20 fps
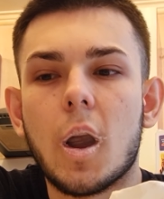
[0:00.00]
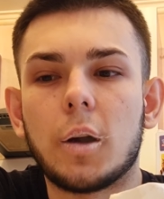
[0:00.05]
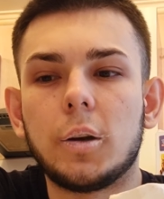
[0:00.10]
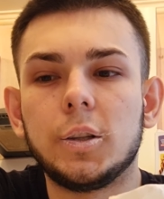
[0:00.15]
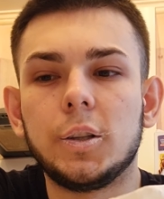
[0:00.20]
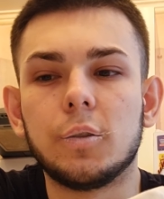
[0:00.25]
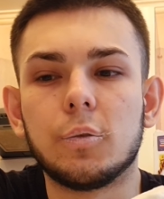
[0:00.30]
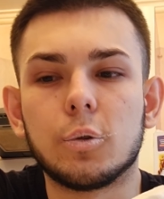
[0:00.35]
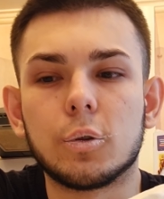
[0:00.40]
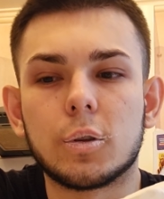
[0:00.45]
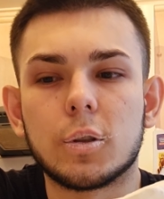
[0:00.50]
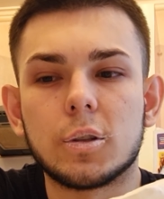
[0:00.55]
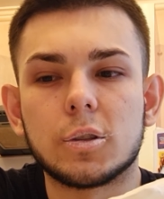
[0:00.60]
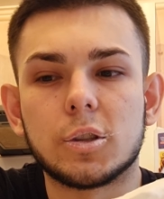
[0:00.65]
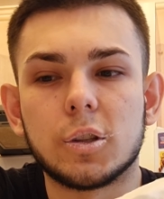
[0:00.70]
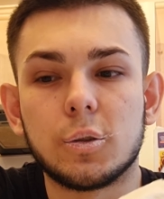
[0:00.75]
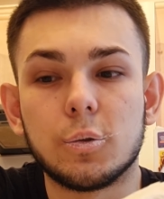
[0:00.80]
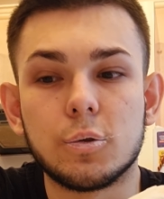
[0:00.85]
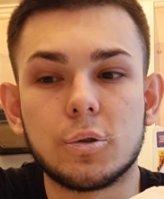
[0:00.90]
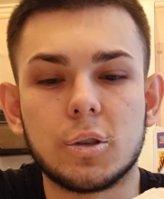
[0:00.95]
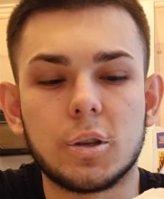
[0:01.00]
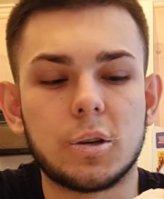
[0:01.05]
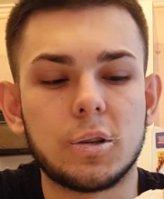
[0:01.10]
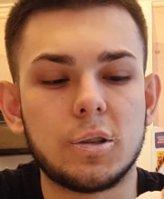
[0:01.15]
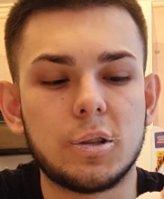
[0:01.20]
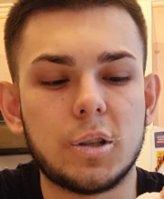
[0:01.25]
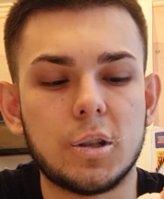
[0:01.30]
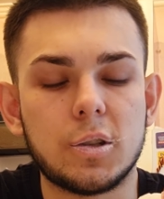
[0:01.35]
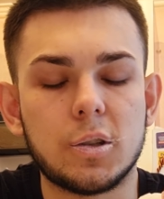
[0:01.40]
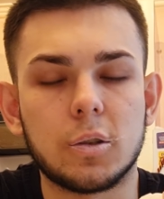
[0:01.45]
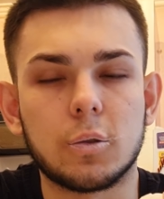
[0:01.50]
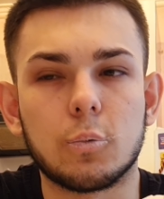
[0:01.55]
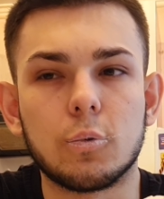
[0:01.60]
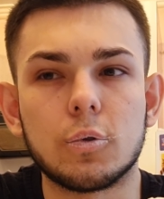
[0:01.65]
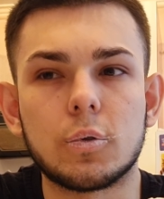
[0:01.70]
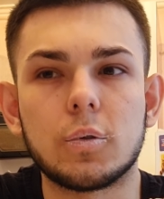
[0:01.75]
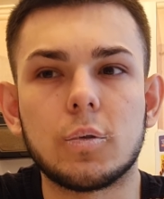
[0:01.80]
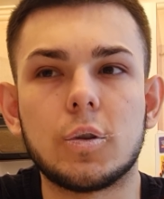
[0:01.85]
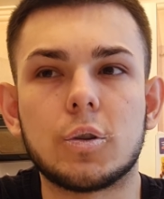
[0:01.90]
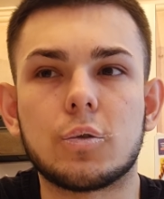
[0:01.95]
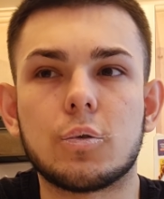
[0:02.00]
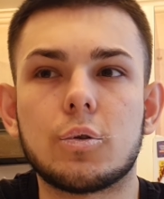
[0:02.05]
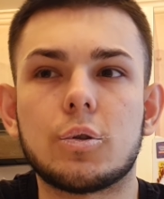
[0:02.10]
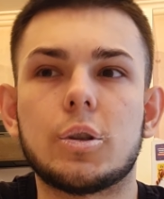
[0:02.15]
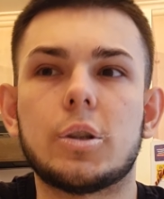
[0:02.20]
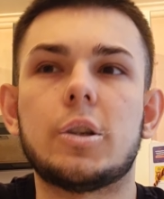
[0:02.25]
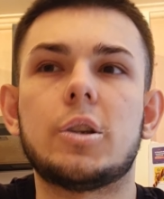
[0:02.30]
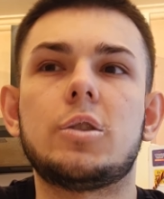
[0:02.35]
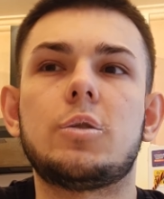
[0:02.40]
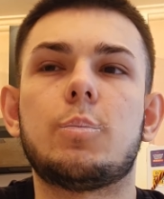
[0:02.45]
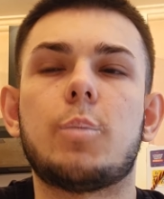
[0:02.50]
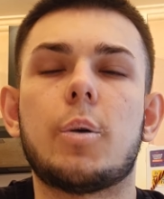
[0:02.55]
И вот с одной стороны здесь откусываешь, тоже есть